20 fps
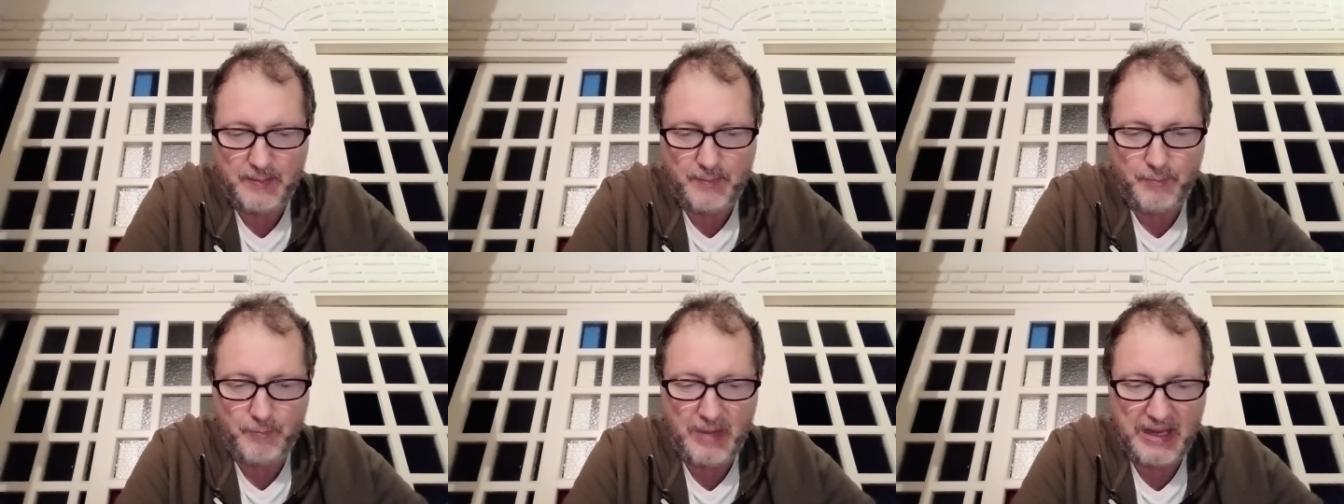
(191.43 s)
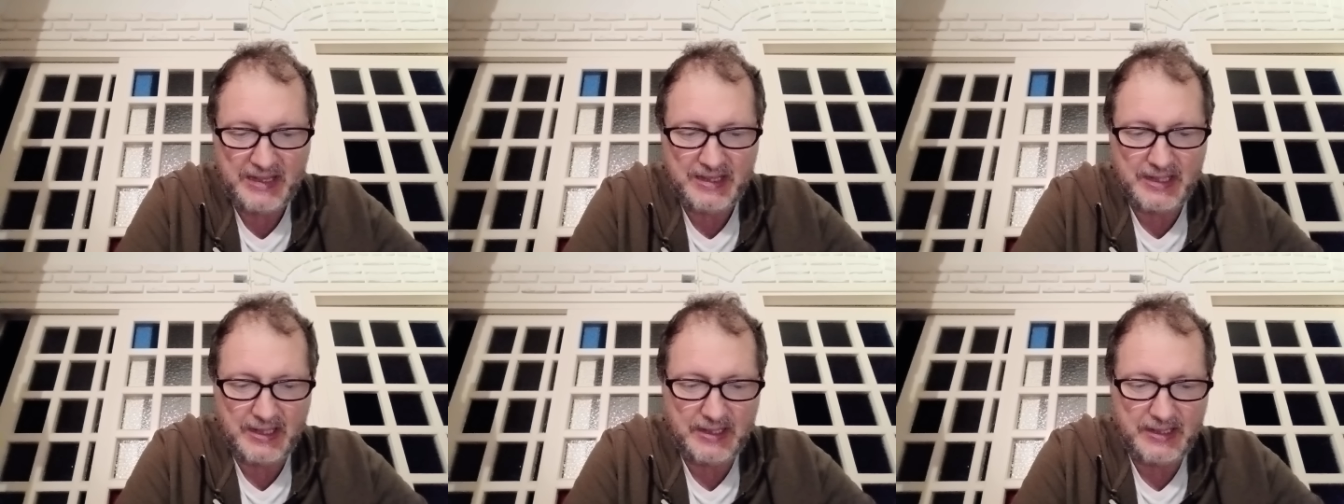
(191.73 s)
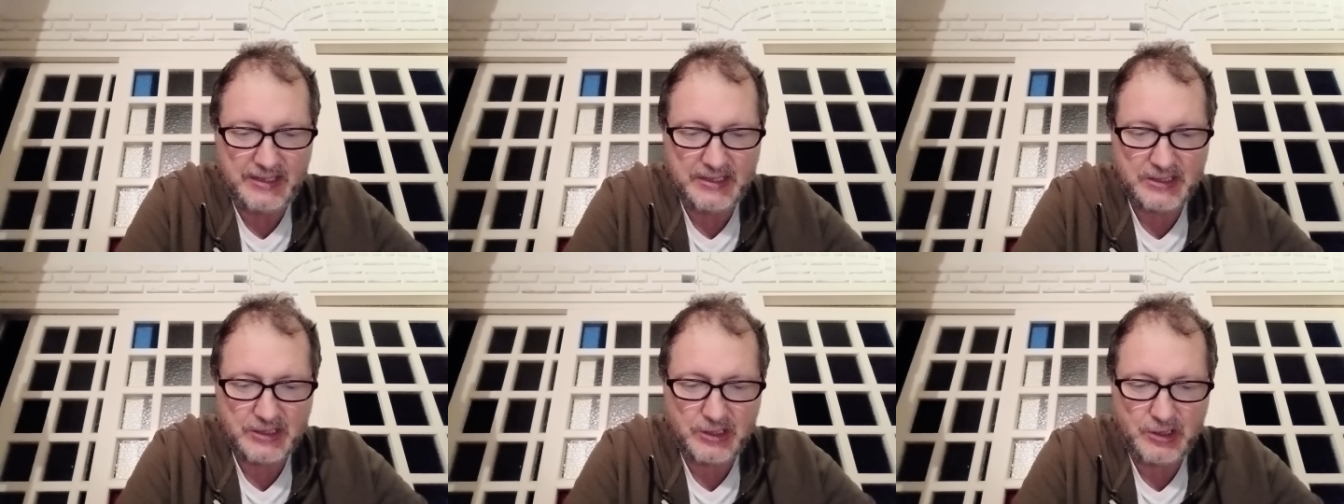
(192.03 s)
mette a
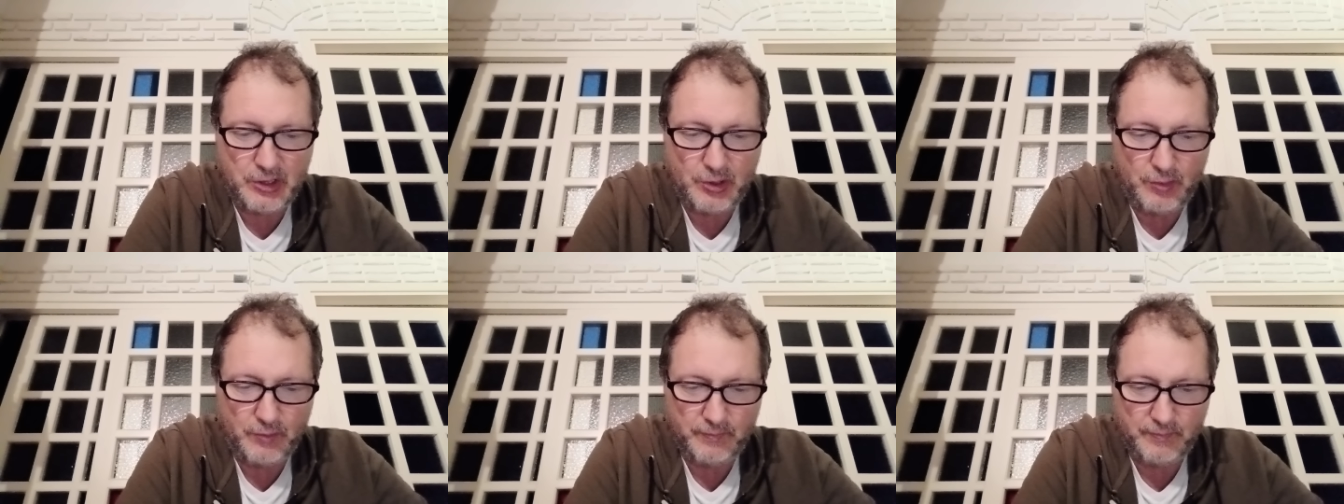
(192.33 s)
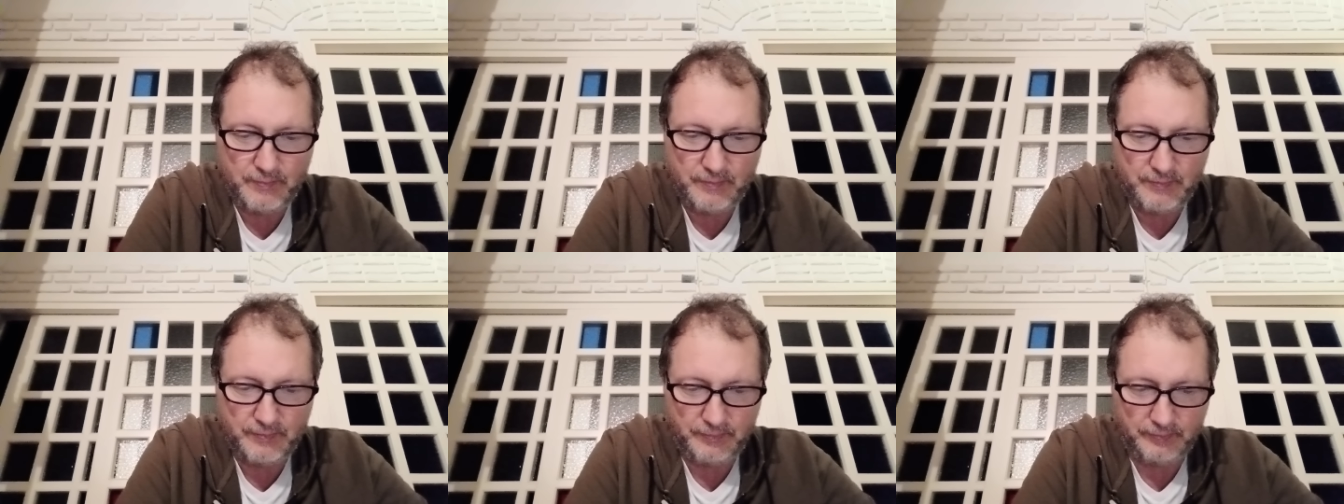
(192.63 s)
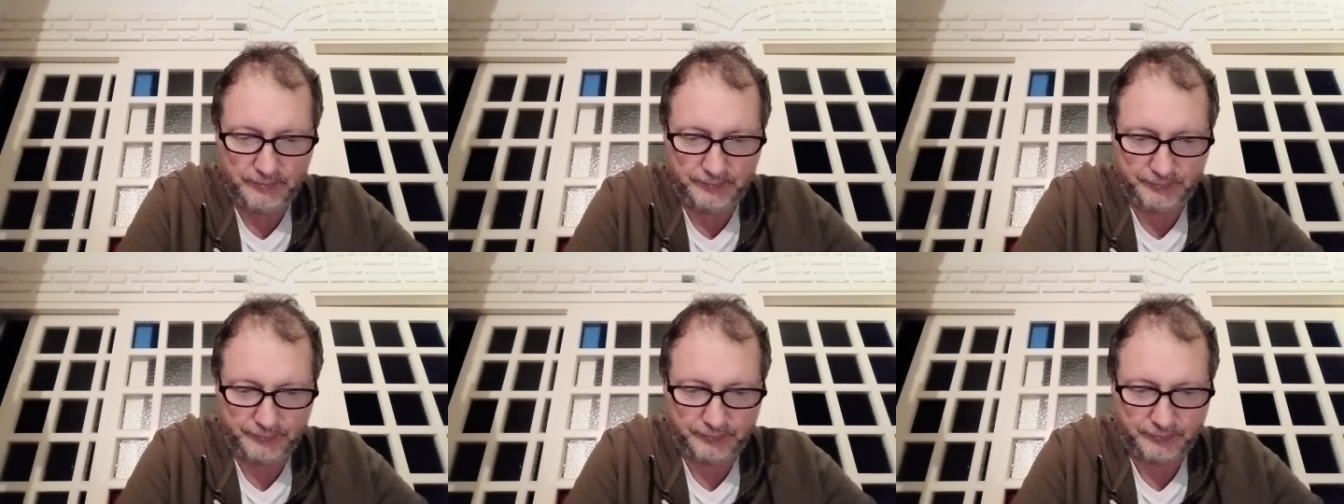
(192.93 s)
rischio
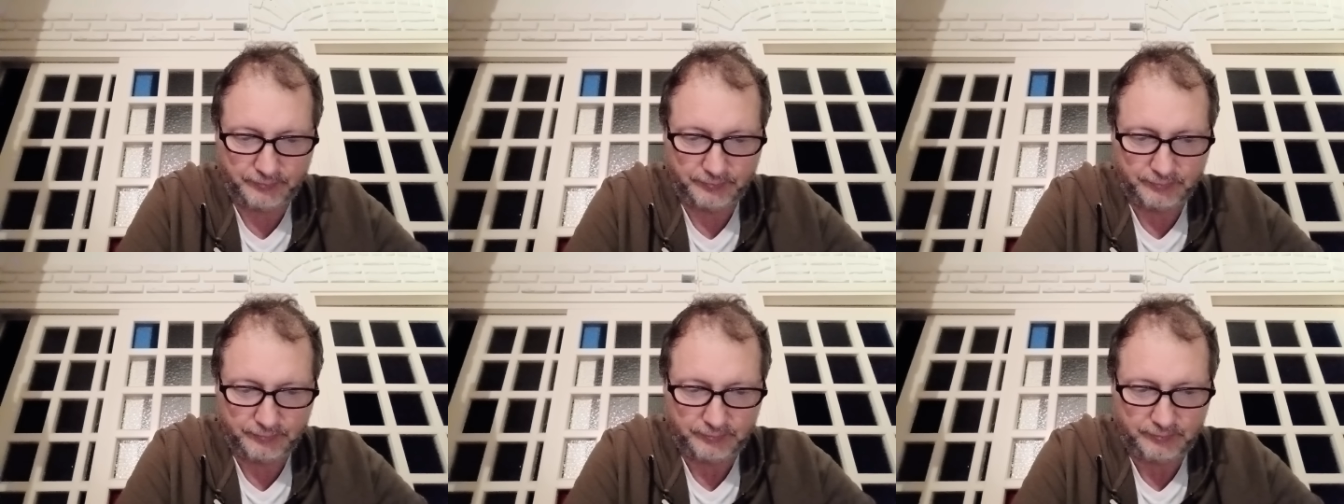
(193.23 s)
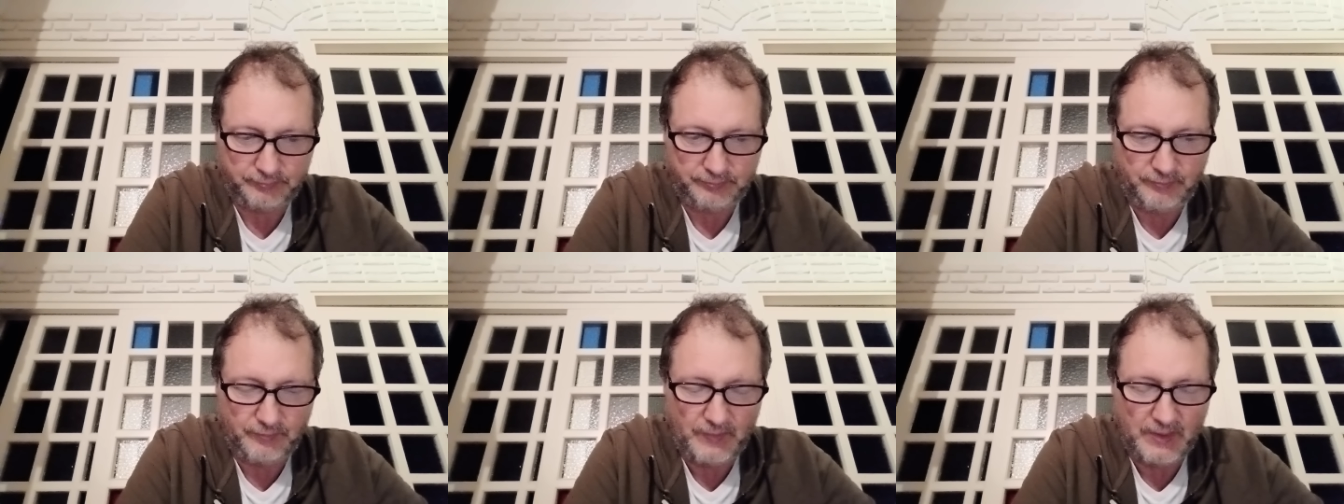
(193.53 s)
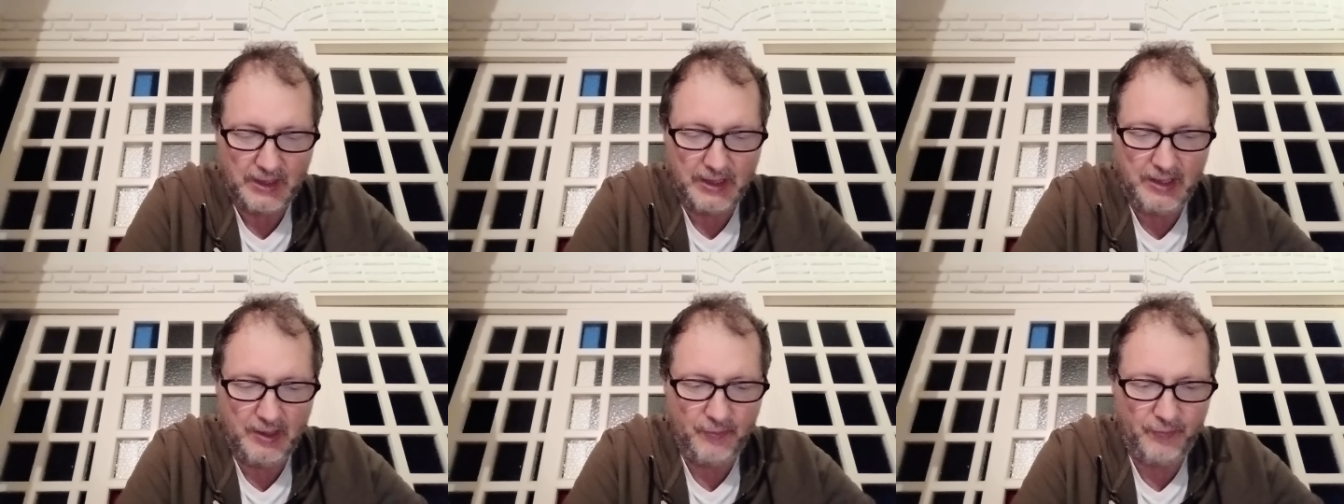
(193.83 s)

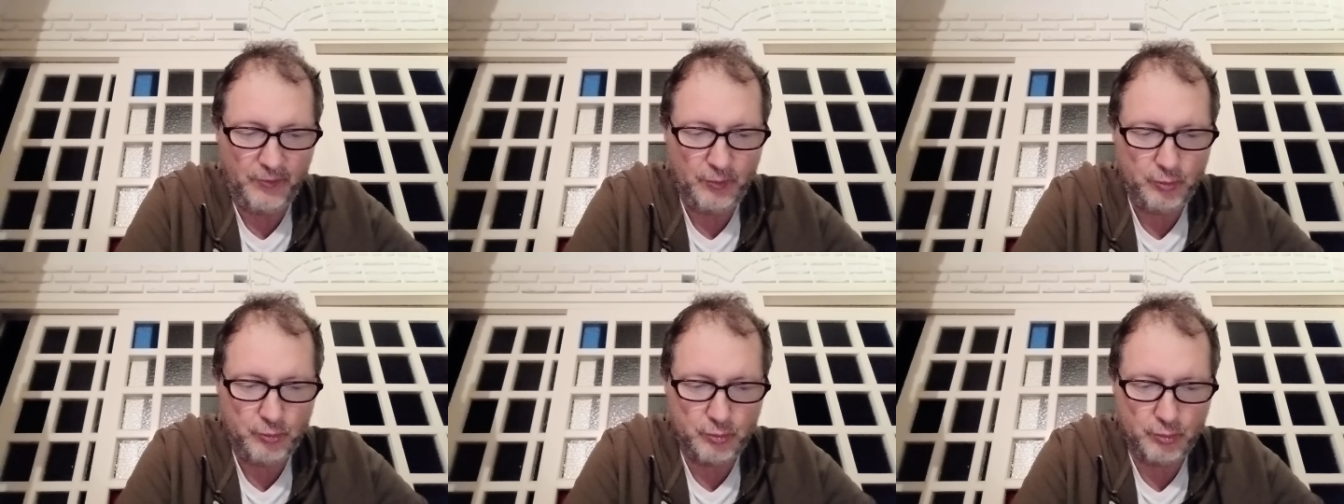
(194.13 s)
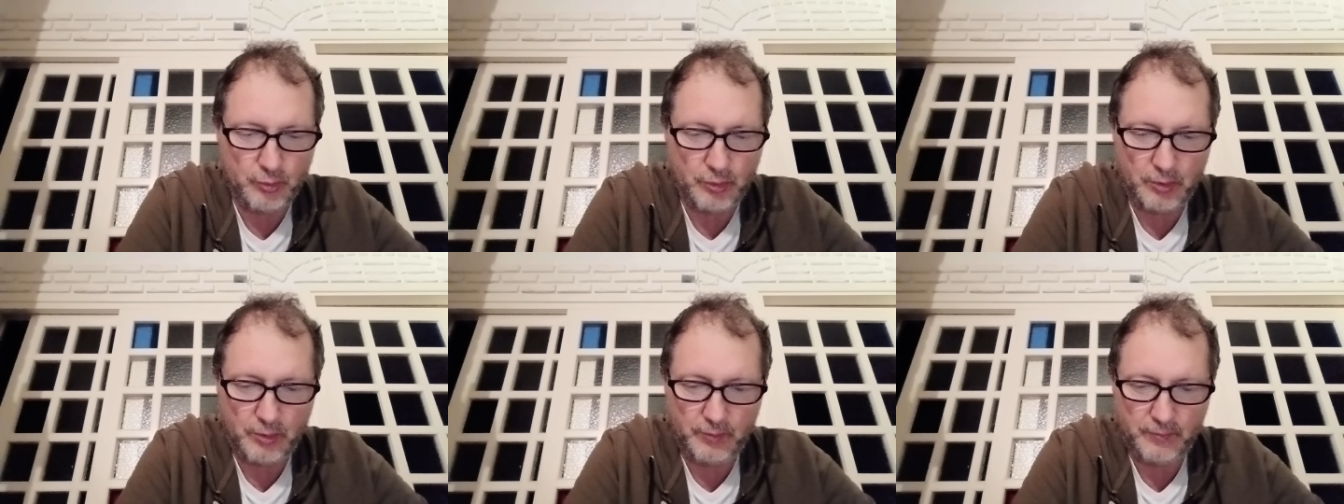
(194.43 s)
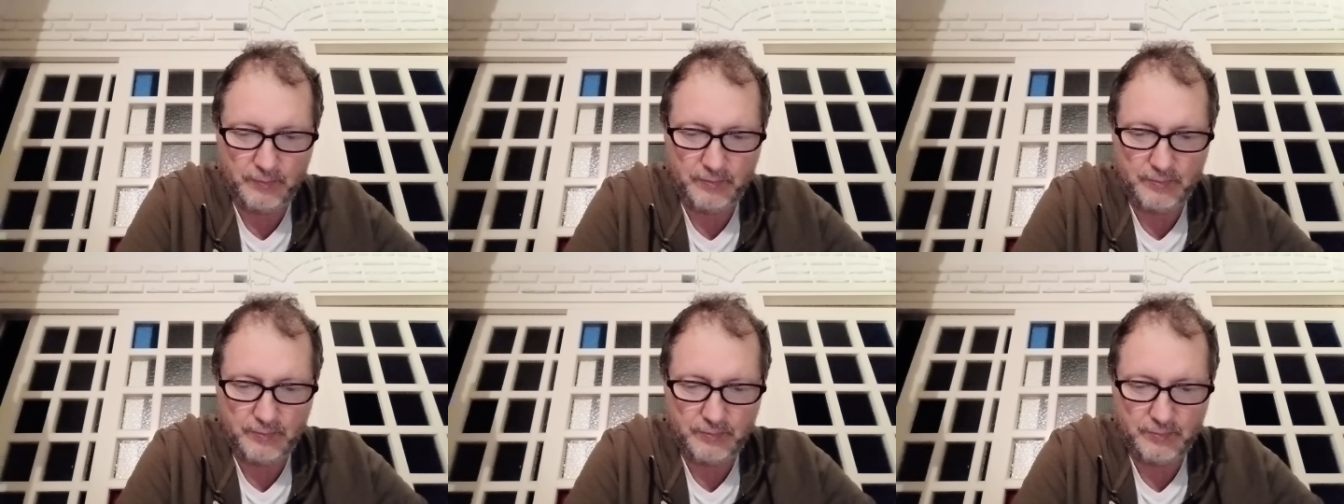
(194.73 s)
il
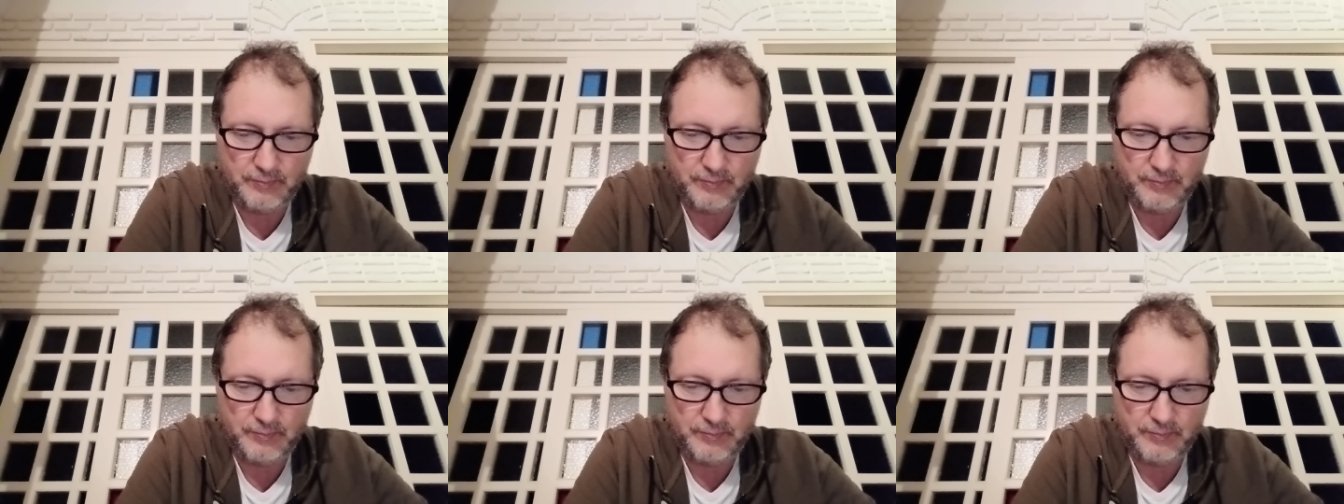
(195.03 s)
futuro